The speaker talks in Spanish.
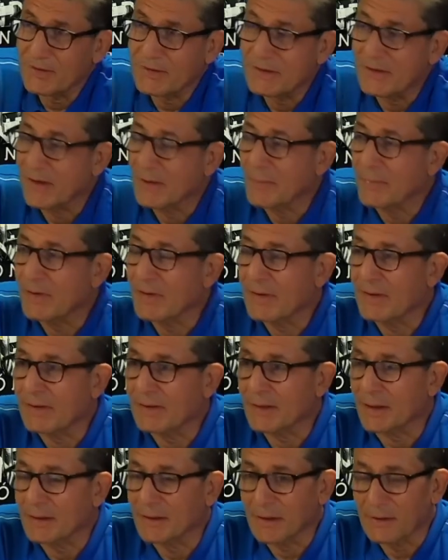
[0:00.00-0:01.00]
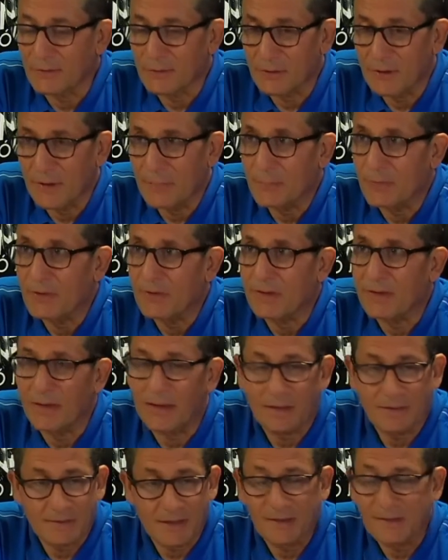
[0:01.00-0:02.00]
mi trayectoria política en
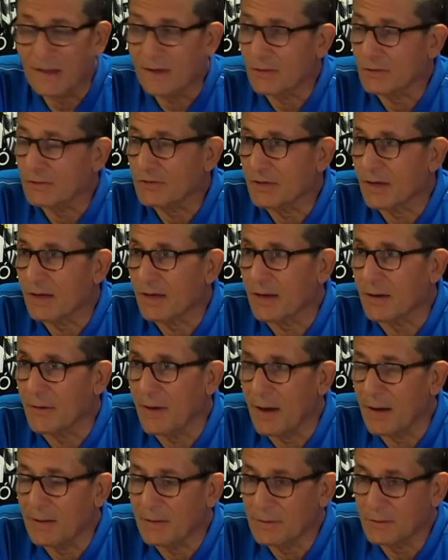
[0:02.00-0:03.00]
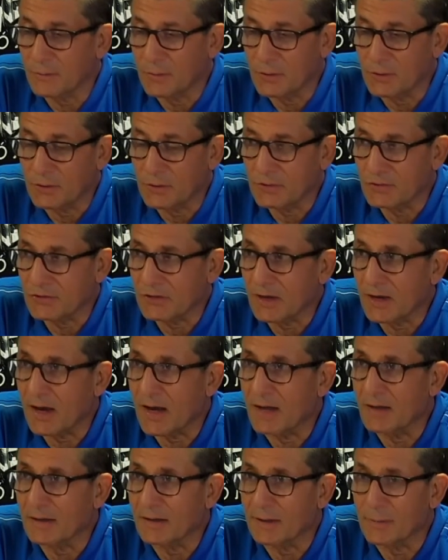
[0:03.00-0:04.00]
Santa Rosa de Cabal como concejal
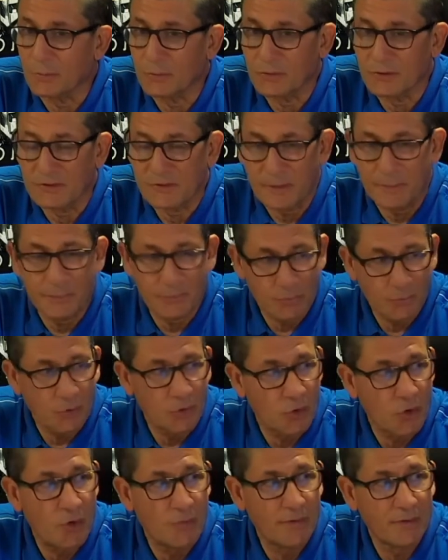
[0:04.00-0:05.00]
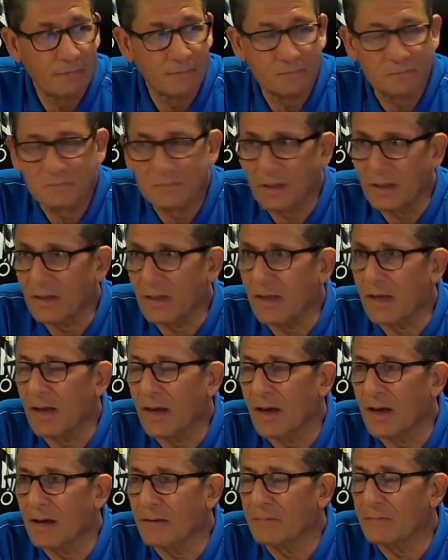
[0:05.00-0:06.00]
del municipio, muy joven, tenía
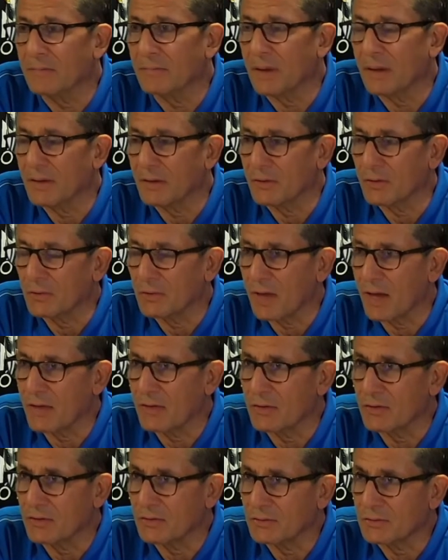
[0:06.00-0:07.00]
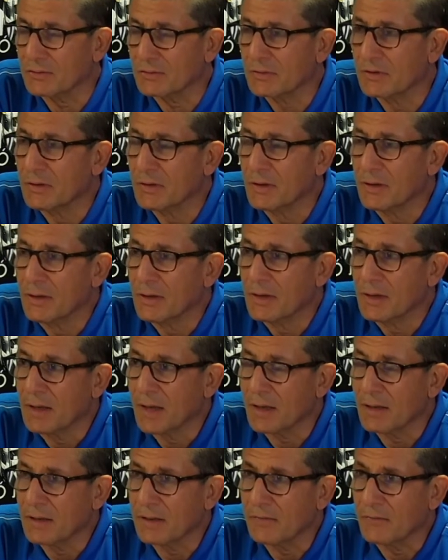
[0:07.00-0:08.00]
21 años. Y allí
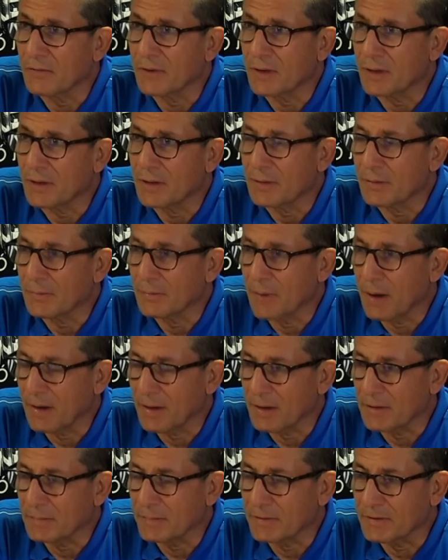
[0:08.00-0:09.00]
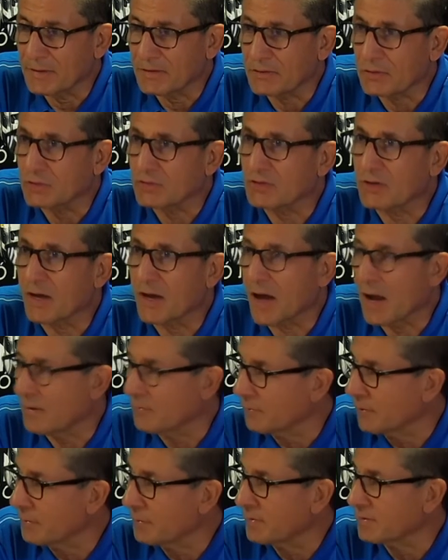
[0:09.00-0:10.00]
fui varias veces concejal, fui
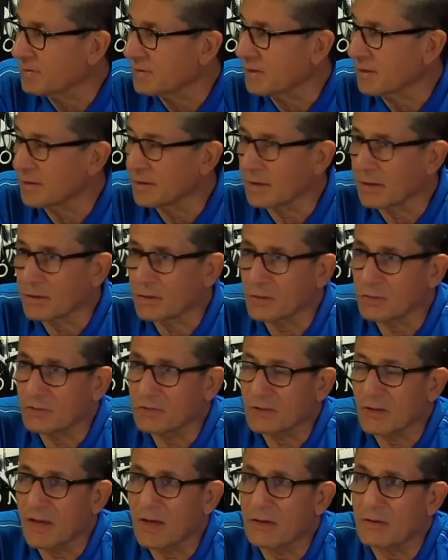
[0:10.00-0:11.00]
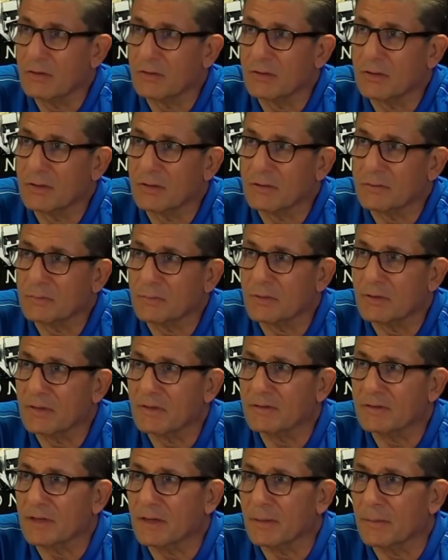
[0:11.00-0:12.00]
presidente del consejo, después
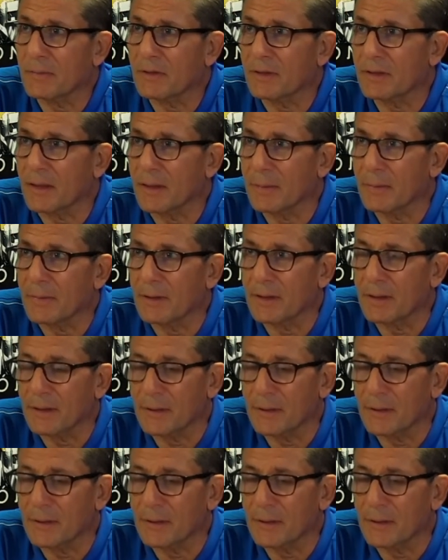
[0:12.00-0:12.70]
terminé mi,